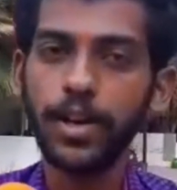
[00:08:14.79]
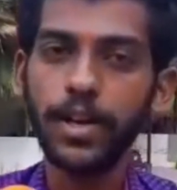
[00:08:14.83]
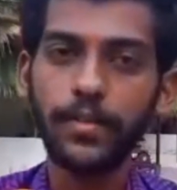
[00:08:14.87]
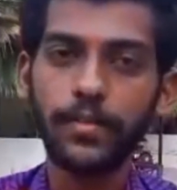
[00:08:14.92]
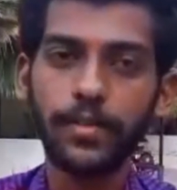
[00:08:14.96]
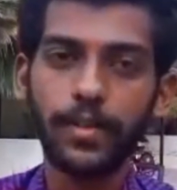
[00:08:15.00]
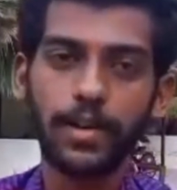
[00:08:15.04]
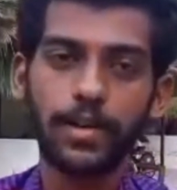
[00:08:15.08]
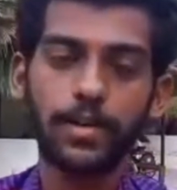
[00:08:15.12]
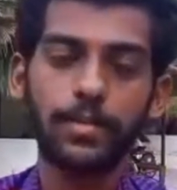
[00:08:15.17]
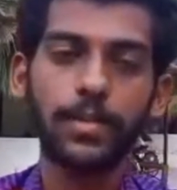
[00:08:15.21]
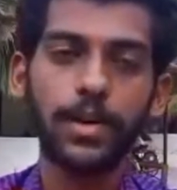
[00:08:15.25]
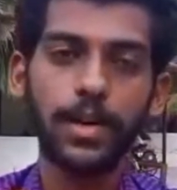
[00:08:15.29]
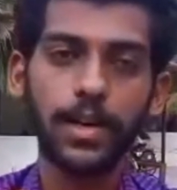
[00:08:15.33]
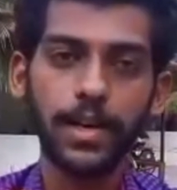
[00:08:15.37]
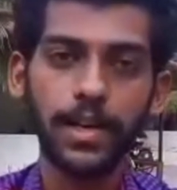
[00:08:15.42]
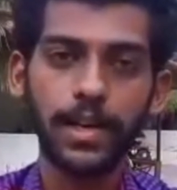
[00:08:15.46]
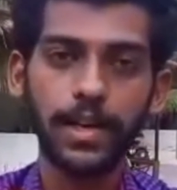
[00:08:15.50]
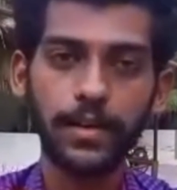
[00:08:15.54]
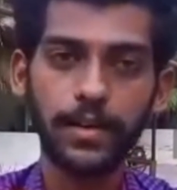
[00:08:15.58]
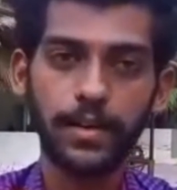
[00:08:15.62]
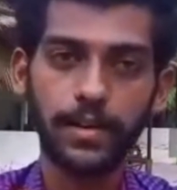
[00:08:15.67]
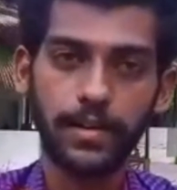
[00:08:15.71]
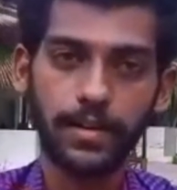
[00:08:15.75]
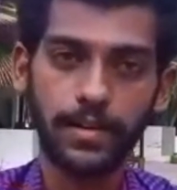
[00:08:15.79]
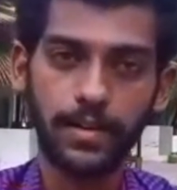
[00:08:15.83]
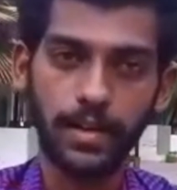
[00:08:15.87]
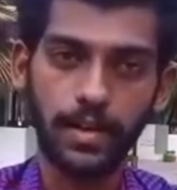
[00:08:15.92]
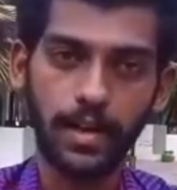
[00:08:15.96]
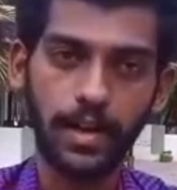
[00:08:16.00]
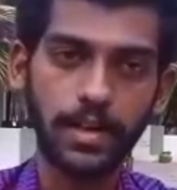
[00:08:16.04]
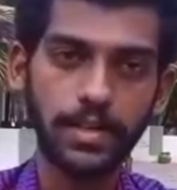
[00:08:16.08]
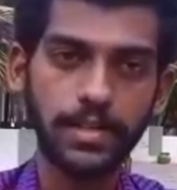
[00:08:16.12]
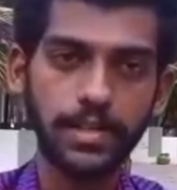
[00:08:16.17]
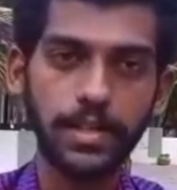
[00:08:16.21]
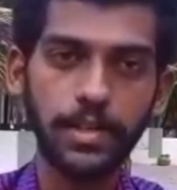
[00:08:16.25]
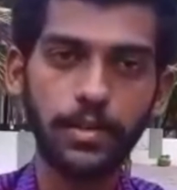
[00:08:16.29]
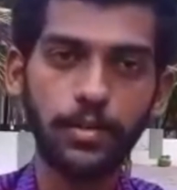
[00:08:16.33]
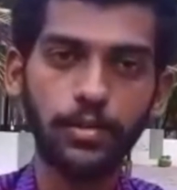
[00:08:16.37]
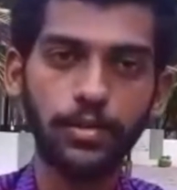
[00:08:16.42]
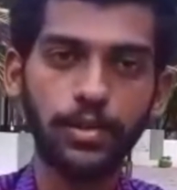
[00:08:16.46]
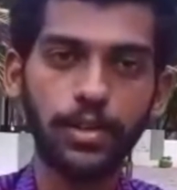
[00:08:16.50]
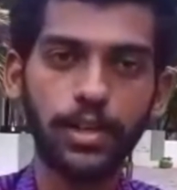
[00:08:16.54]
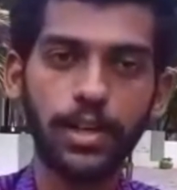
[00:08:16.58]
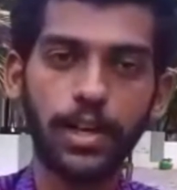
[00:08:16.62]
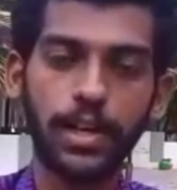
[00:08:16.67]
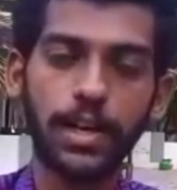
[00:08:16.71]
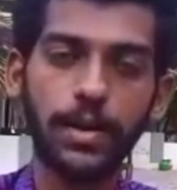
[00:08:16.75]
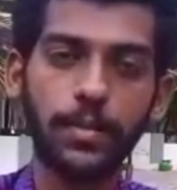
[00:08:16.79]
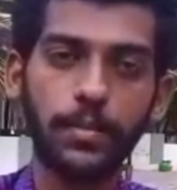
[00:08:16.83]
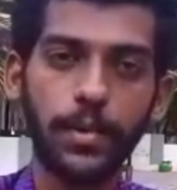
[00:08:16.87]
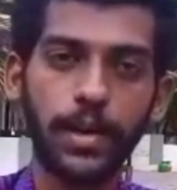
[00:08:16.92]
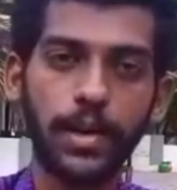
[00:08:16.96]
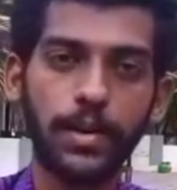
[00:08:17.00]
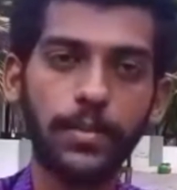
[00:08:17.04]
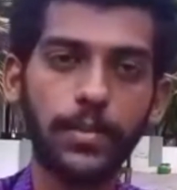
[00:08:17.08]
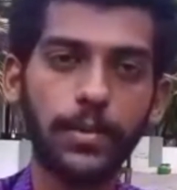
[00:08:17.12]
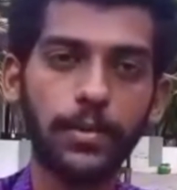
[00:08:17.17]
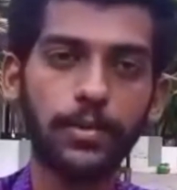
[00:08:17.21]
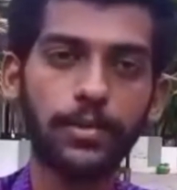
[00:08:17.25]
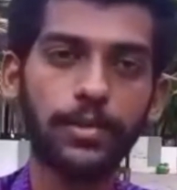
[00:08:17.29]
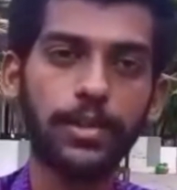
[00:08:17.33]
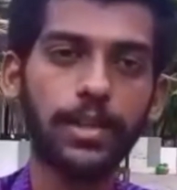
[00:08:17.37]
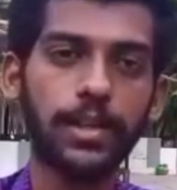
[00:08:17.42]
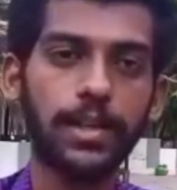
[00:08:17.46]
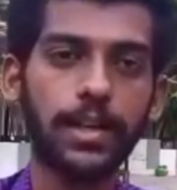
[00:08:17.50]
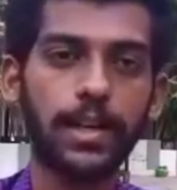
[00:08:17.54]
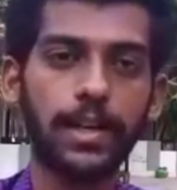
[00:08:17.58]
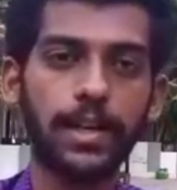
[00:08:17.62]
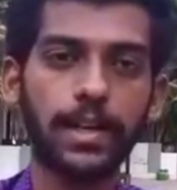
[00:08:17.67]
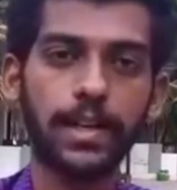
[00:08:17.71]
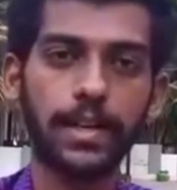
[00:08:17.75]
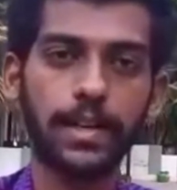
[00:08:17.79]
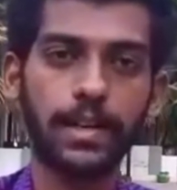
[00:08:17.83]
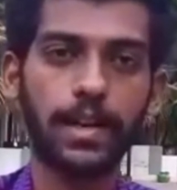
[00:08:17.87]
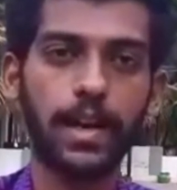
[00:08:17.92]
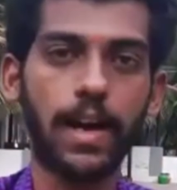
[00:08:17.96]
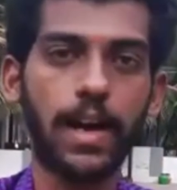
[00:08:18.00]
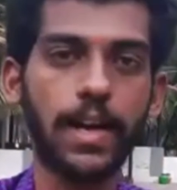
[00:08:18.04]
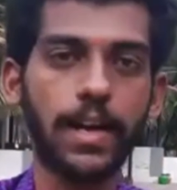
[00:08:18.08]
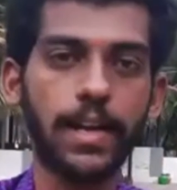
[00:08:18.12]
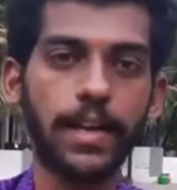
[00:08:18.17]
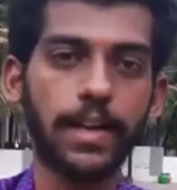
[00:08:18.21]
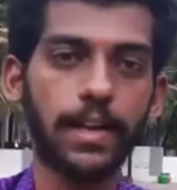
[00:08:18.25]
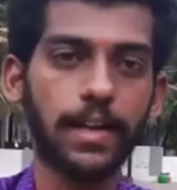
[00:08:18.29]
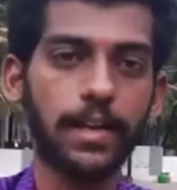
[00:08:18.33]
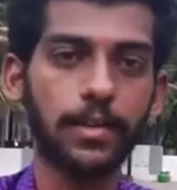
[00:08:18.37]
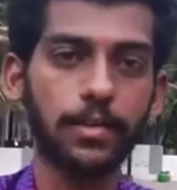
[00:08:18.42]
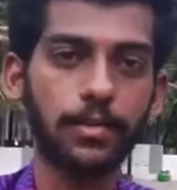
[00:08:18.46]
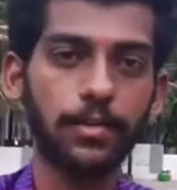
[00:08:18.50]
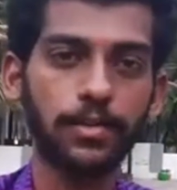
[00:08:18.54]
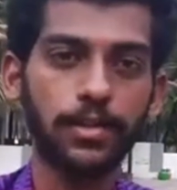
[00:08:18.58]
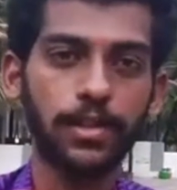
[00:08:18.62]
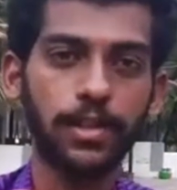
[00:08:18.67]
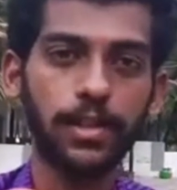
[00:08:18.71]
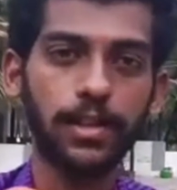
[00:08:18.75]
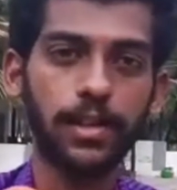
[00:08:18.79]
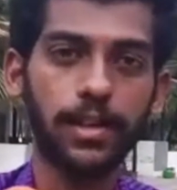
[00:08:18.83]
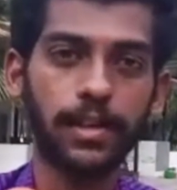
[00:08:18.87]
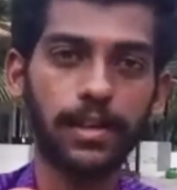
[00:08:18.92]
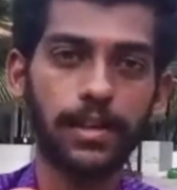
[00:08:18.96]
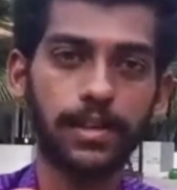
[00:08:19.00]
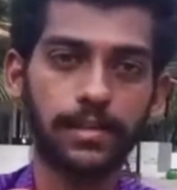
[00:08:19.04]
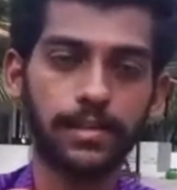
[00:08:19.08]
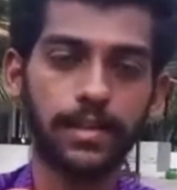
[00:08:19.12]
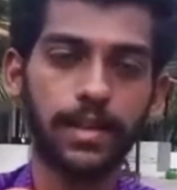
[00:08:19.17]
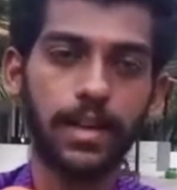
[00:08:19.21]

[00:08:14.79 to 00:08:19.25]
நிவாரணமாக அரிசி கொடுத்துருக்காங்க பருப்பு கொடுத்துருக்காங்க காய்கறி எல்லாம் கொடுத்துருக்காங்க